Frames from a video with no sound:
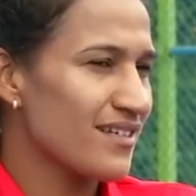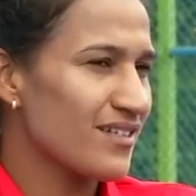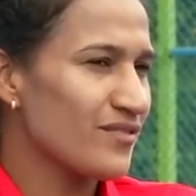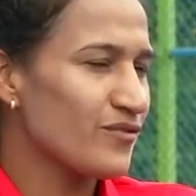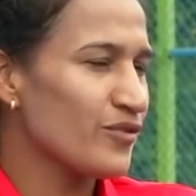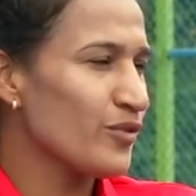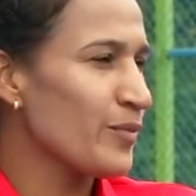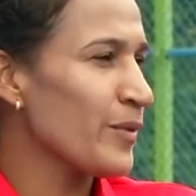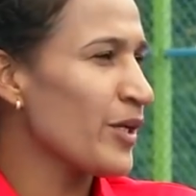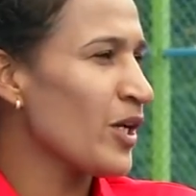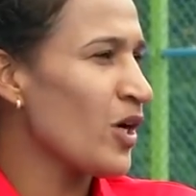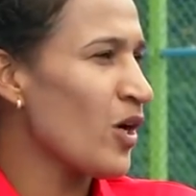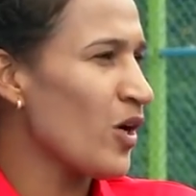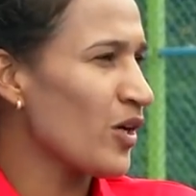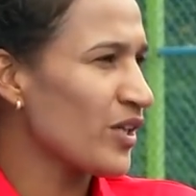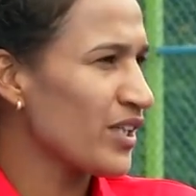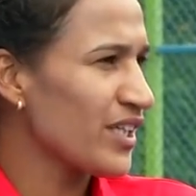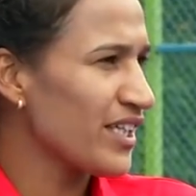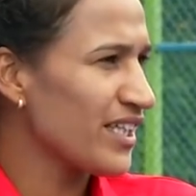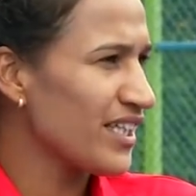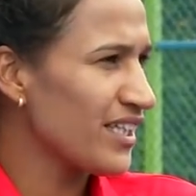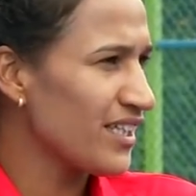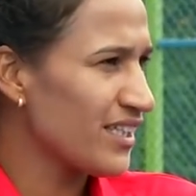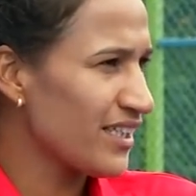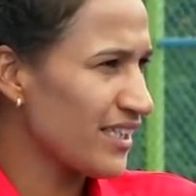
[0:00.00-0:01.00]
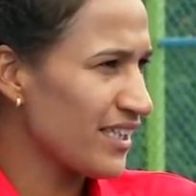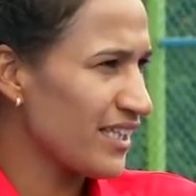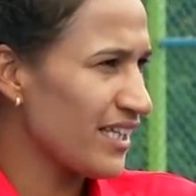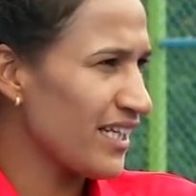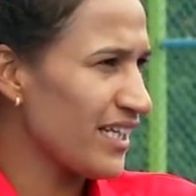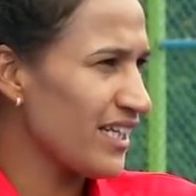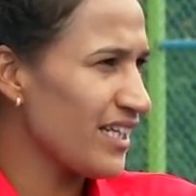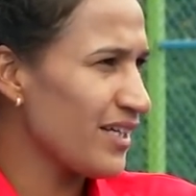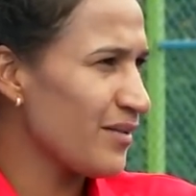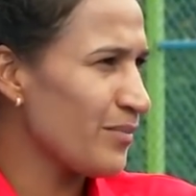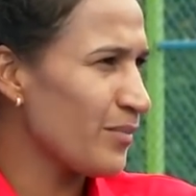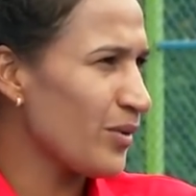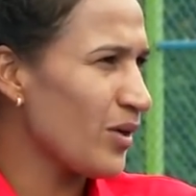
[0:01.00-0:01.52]
तक वुमेन हॉकी के
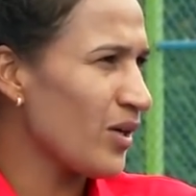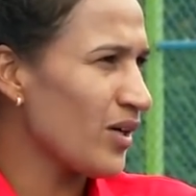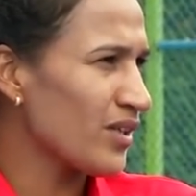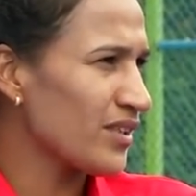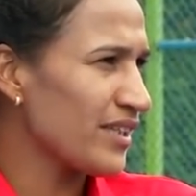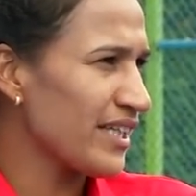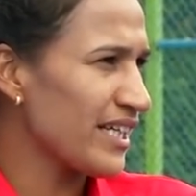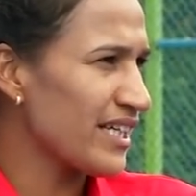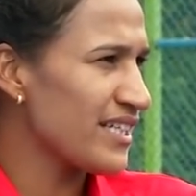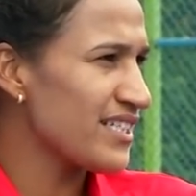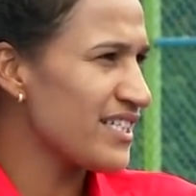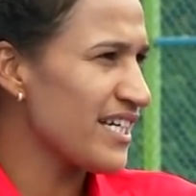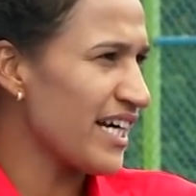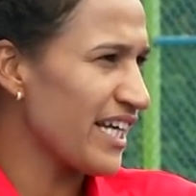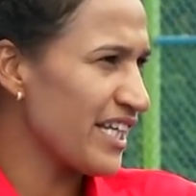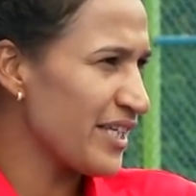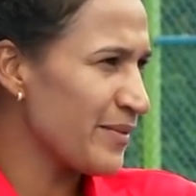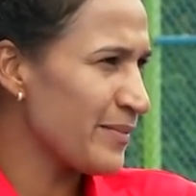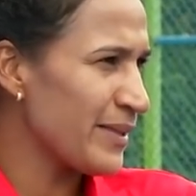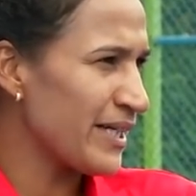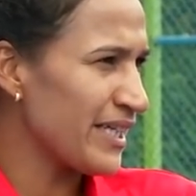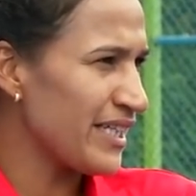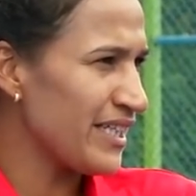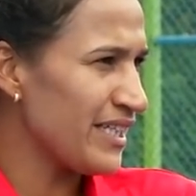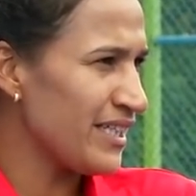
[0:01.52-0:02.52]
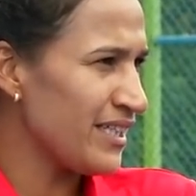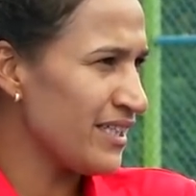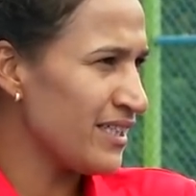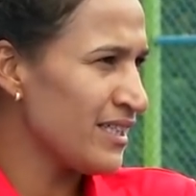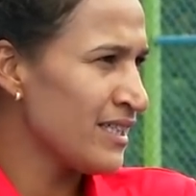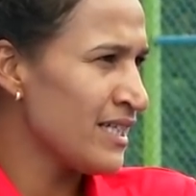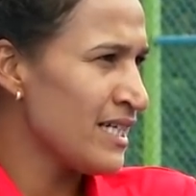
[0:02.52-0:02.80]
लिए बहुत एक जानी मानी